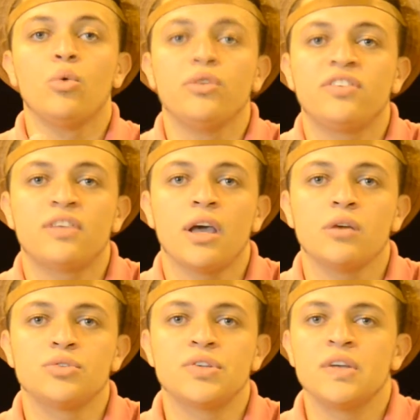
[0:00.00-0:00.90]
Os
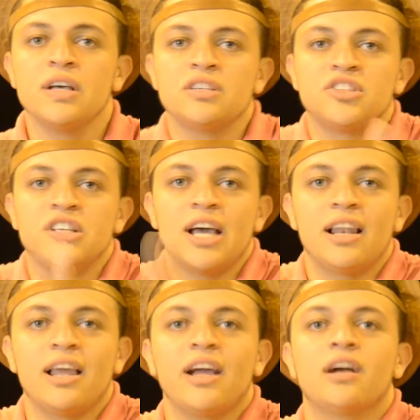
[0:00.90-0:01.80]
céus se
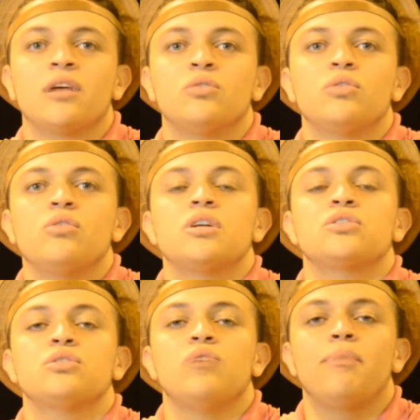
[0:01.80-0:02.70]
alegram com a
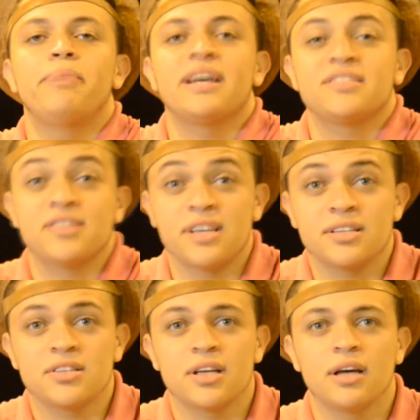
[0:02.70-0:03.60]
sua
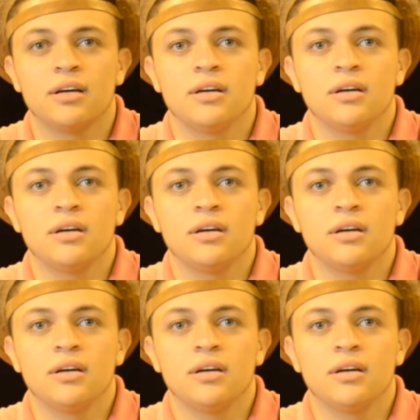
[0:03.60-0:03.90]
presença.